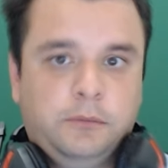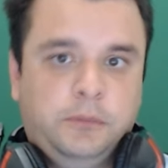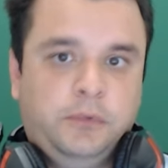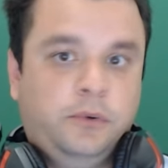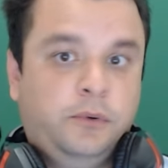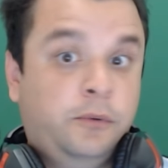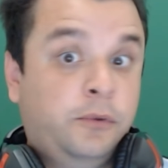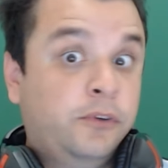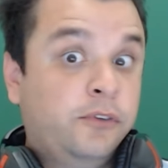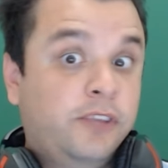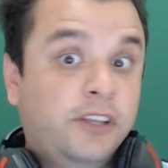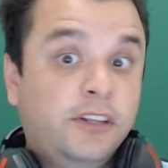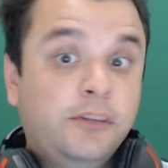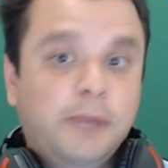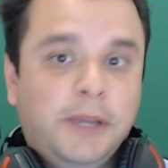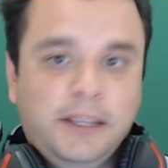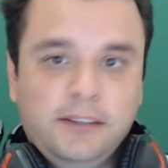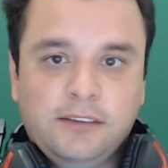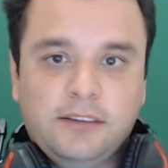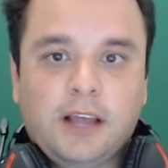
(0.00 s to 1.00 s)
vocês
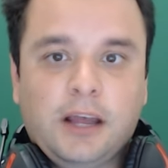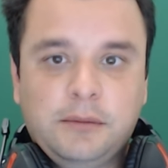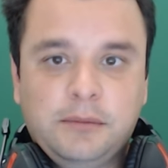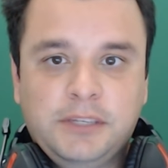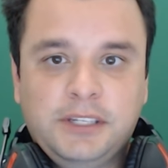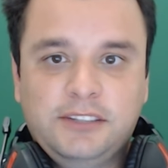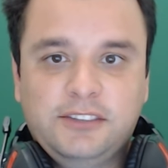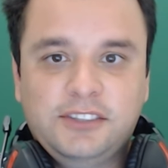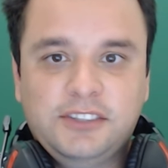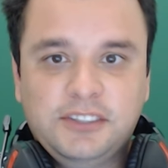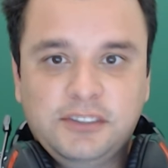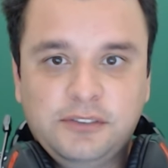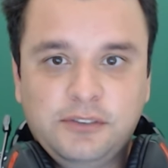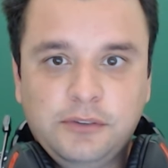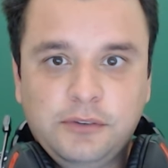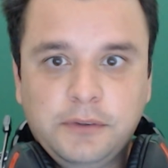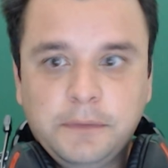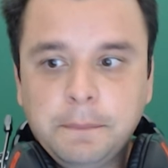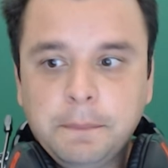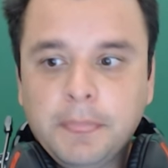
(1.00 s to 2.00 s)
bem sabem
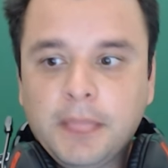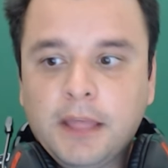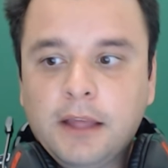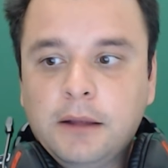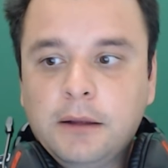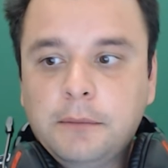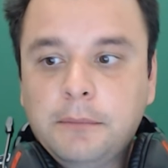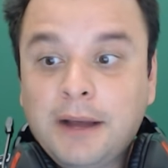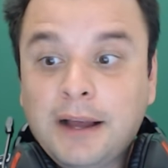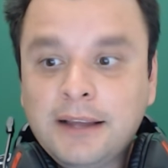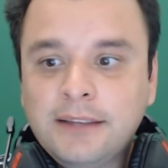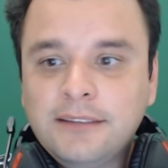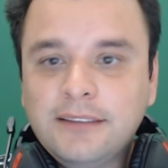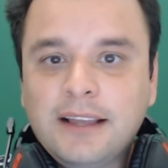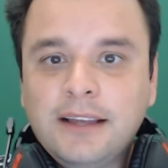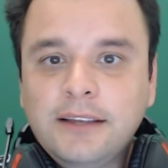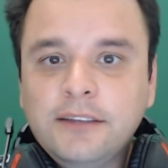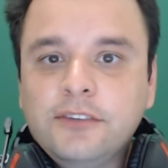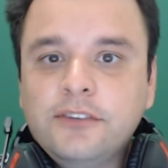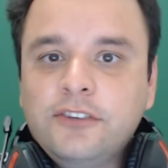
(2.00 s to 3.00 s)
disso, mas
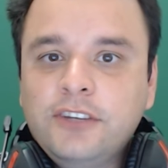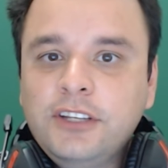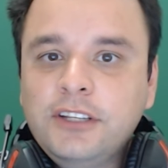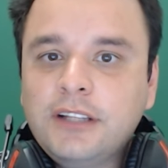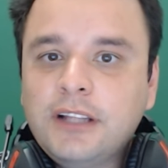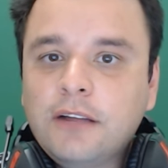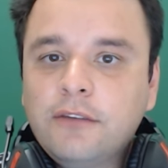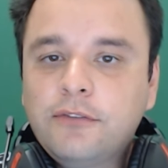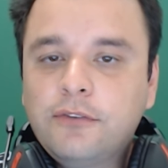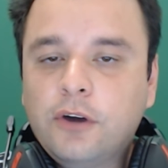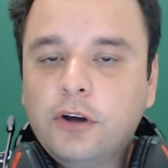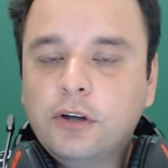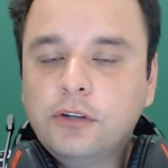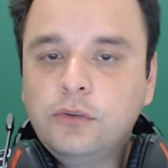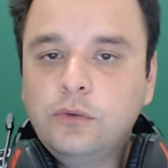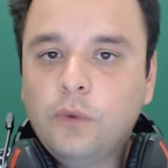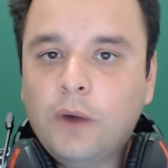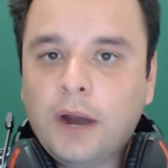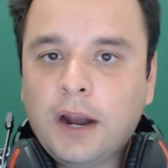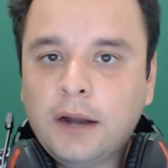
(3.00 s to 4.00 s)
a Steam está fora
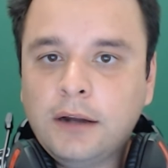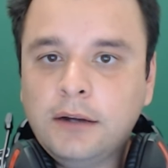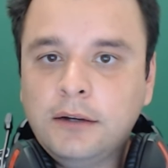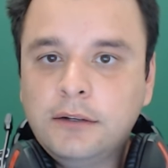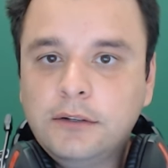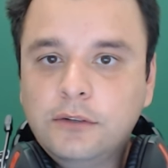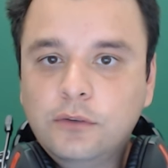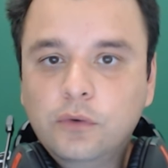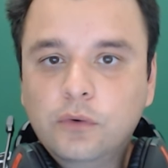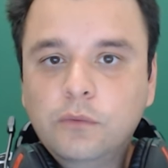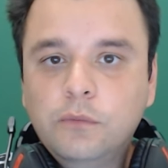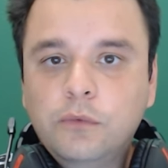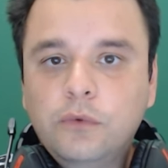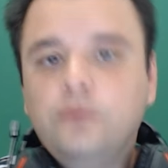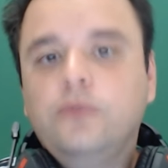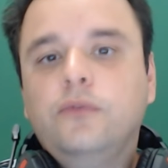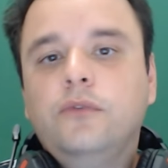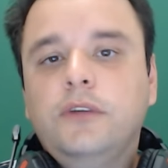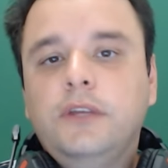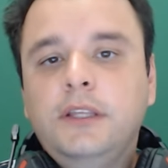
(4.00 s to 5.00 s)
do ar no
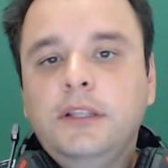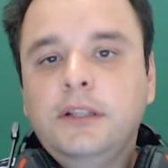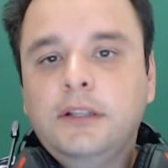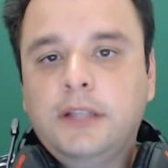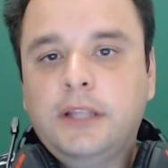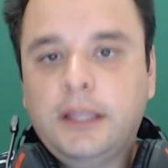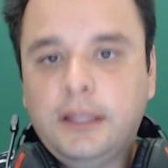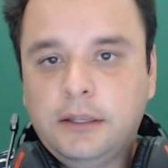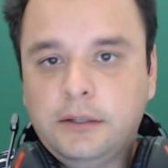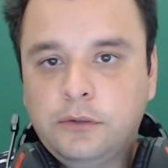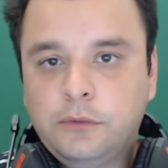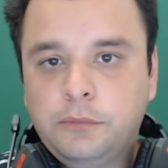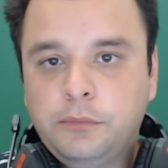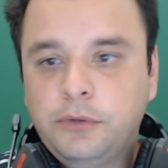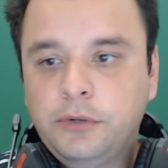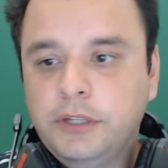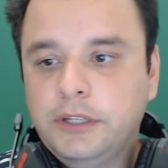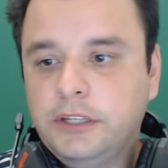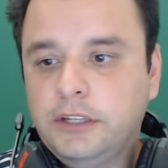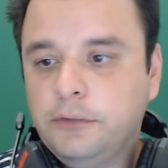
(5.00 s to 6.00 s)
mundo inteiro,
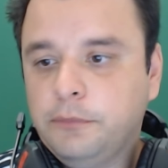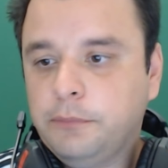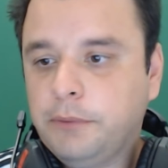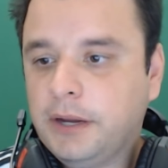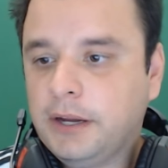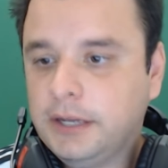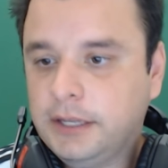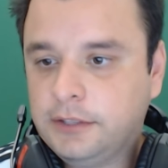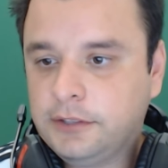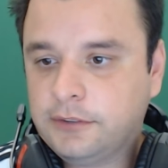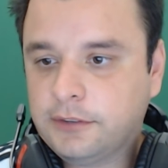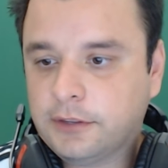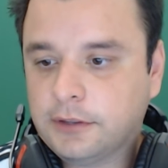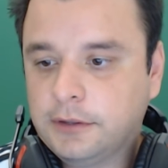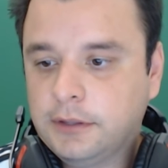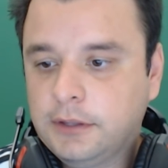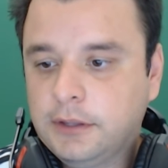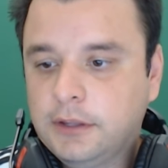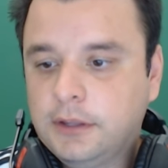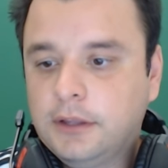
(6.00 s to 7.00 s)
por incrível que pareça.
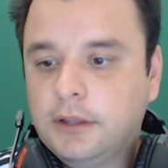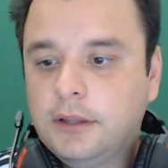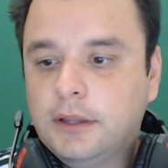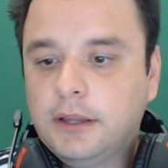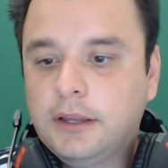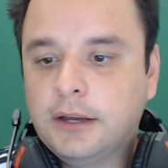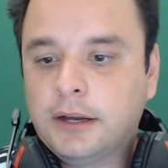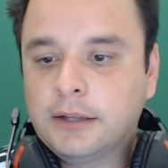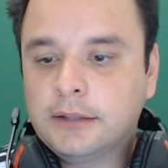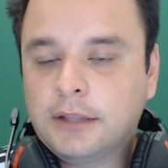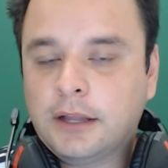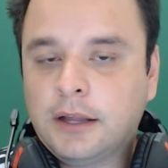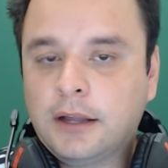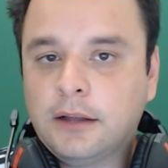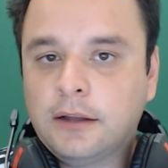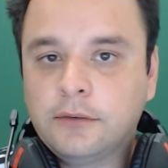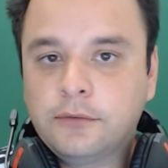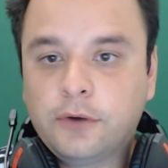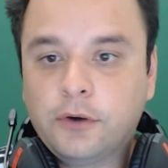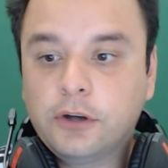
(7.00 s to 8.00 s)
Ela
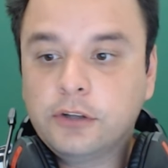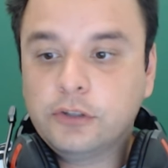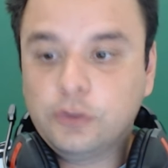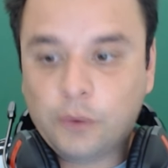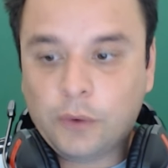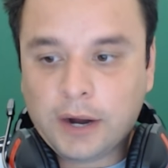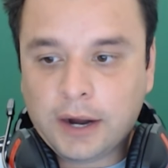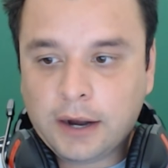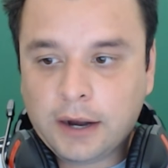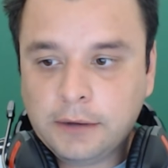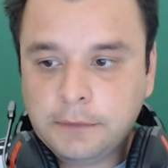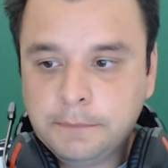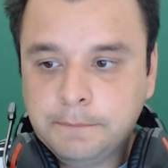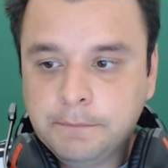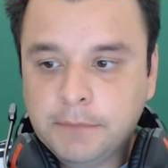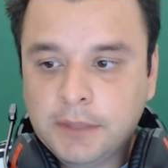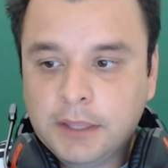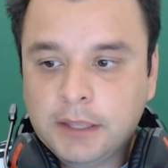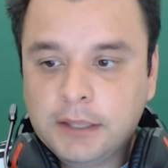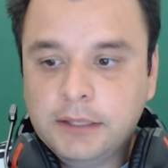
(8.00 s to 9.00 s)
está fora do ar
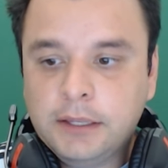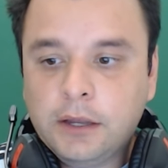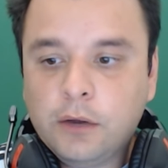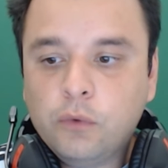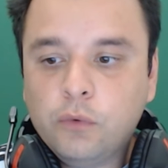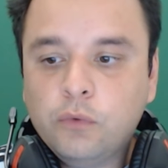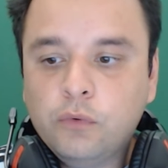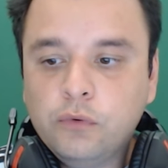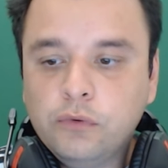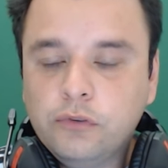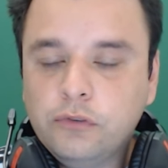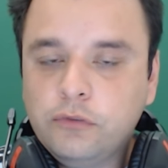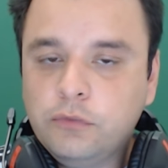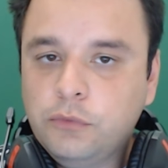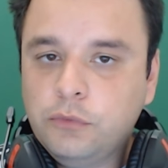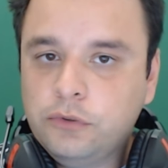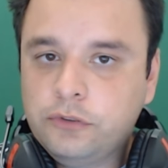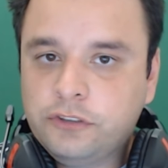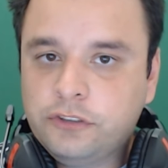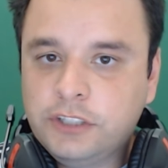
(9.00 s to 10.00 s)
e algum dos
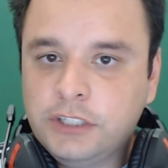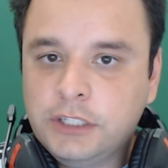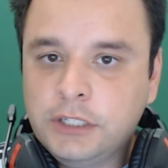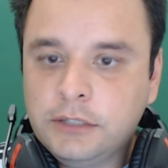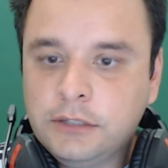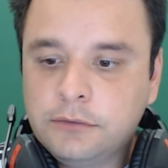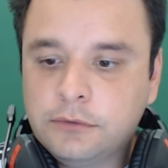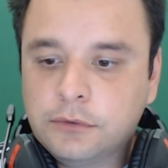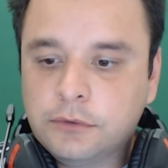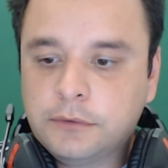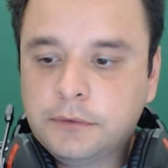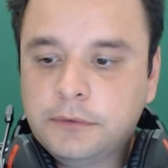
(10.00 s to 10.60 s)
motivos,